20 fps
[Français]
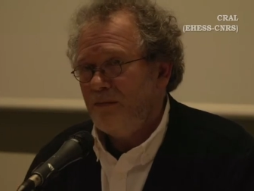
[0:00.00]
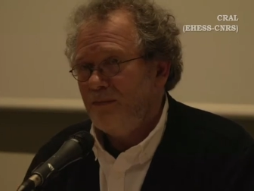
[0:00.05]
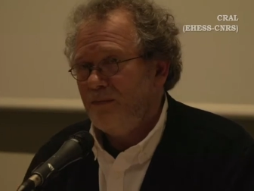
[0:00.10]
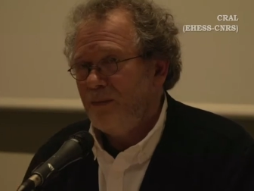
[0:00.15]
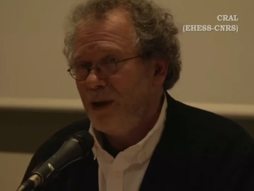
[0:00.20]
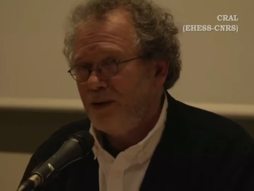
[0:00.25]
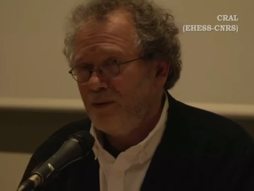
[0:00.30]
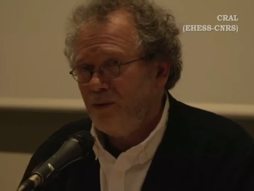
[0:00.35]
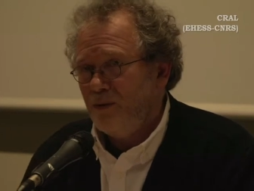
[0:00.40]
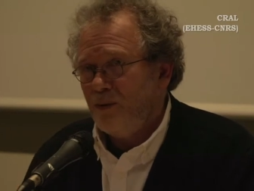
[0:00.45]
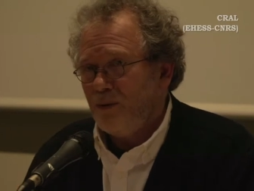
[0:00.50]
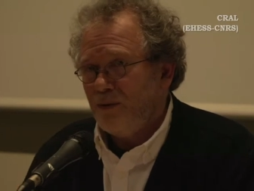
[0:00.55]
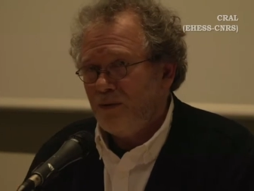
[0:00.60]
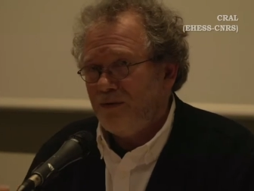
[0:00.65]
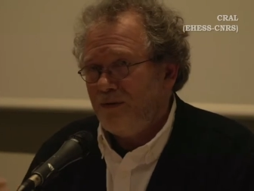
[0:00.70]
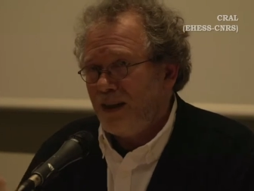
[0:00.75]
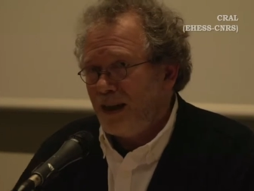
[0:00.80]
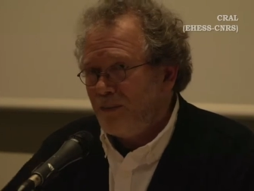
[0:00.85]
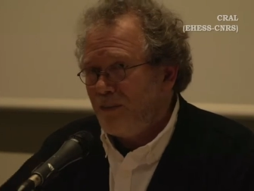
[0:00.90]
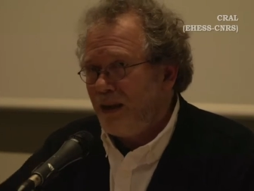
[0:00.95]
Bien sûr,
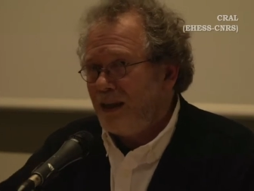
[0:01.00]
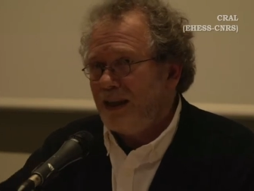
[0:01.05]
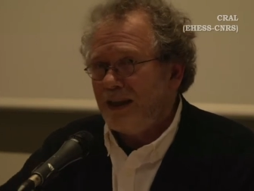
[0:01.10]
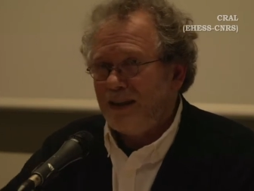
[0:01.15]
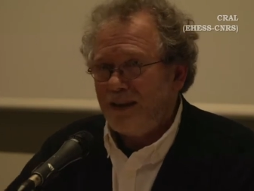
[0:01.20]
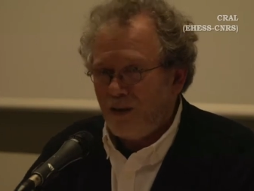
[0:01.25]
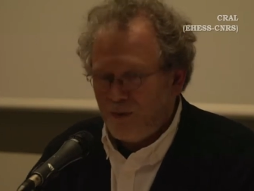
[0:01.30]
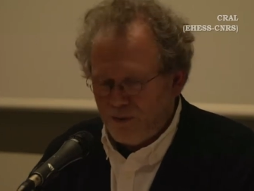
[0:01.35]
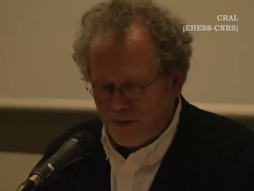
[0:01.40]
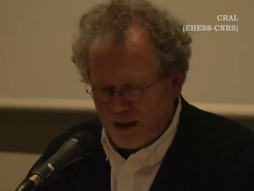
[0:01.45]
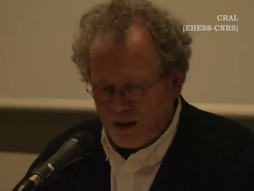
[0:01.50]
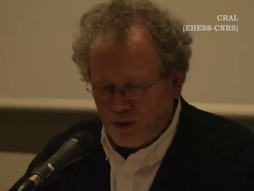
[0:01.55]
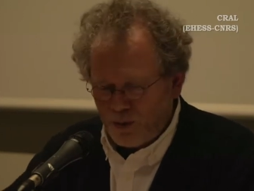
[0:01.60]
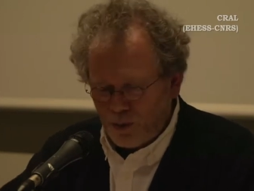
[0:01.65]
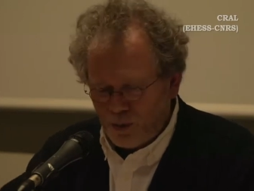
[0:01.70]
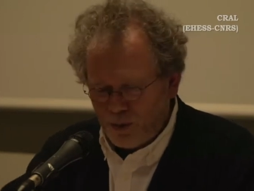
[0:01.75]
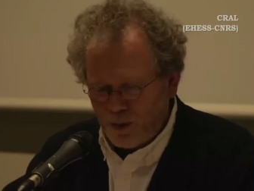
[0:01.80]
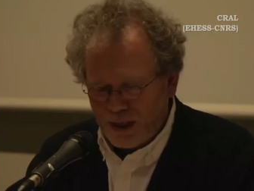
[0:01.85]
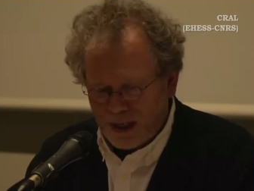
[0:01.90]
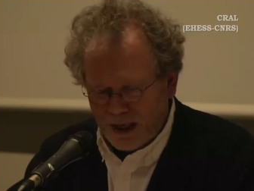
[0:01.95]
Feldman était en face de
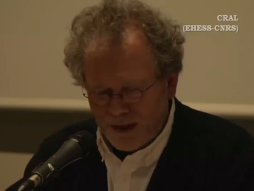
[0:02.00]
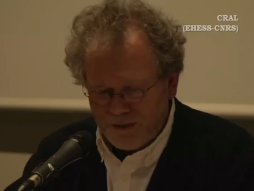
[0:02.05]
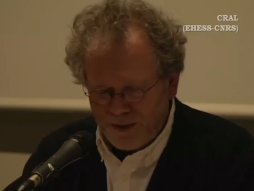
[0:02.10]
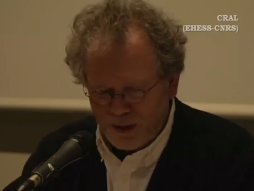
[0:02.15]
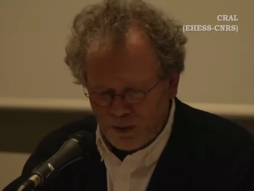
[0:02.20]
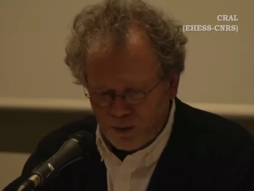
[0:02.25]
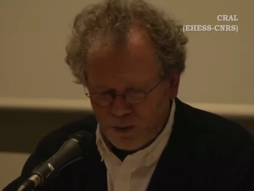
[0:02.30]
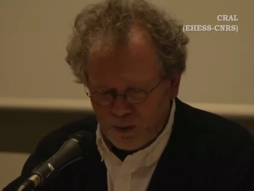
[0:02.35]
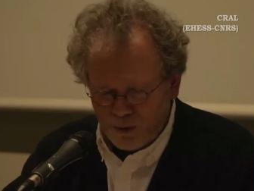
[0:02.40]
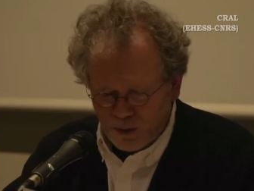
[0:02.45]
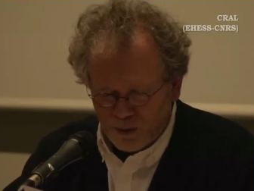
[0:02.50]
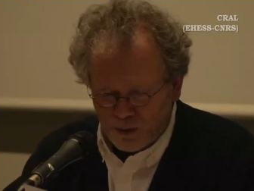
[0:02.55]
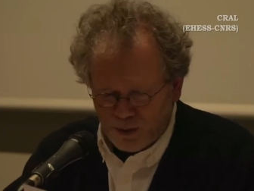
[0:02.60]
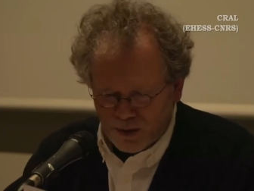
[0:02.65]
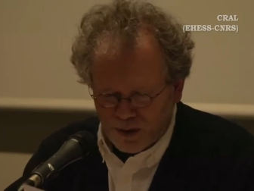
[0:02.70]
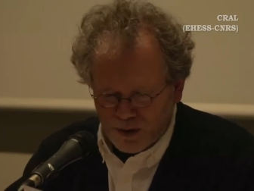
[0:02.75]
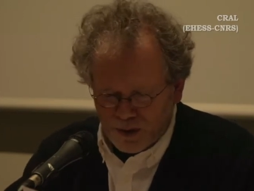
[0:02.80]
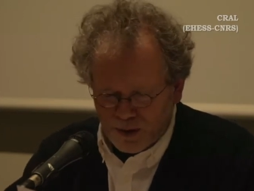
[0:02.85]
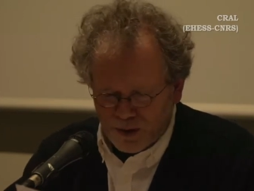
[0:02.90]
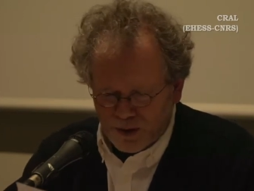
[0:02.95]
lui, il avait lu son,
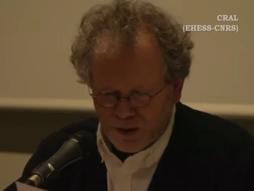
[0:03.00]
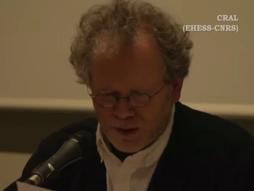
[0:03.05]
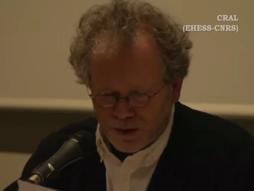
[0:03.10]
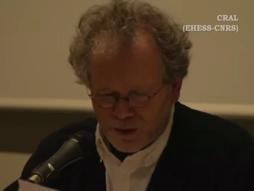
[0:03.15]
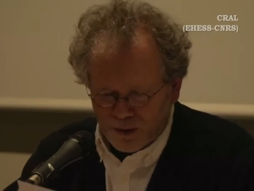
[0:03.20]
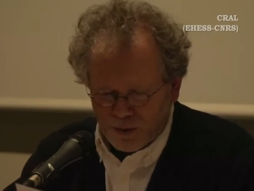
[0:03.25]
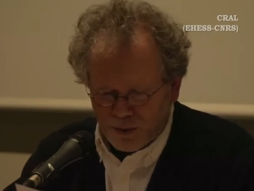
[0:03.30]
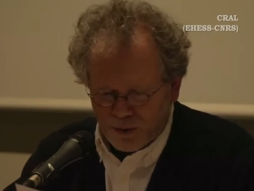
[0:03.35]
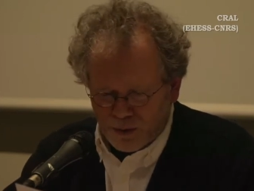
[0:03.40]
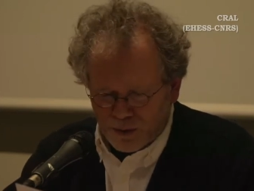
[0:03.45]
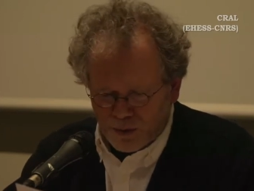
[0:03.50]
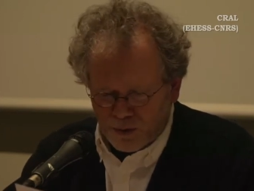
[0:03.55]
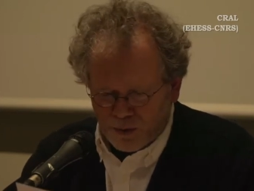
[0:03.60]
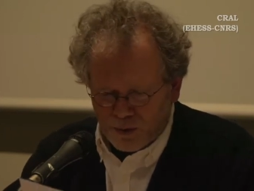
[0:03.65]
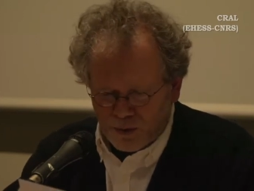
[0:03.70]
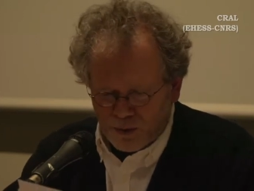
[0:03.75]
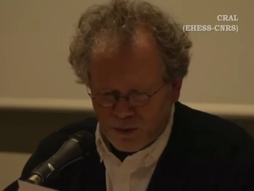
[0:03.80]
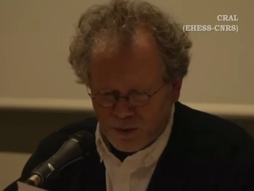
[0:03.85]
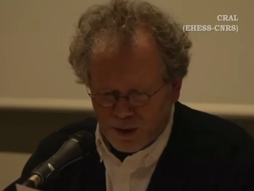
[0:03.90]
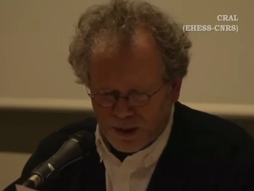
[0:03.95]
son,
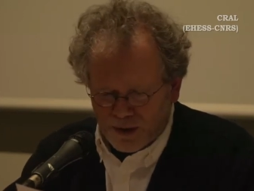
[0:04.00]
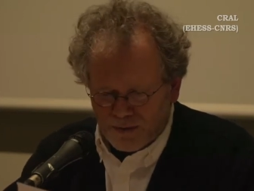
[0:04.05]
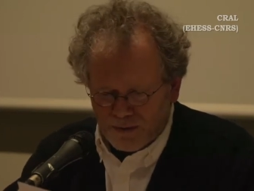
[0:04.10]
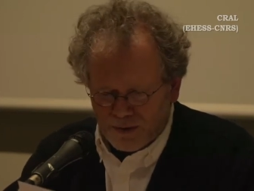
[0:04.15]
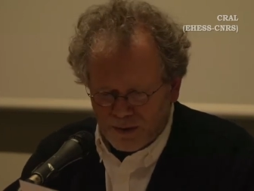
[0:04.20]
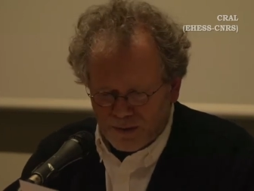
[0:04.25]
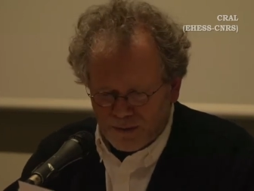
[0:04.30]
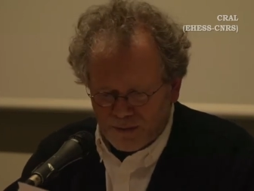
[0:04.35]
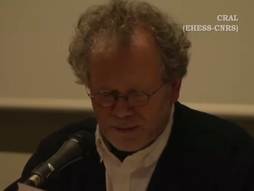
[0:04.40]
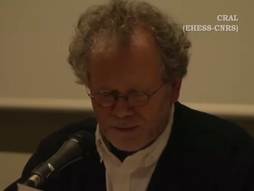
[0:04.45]
son livre.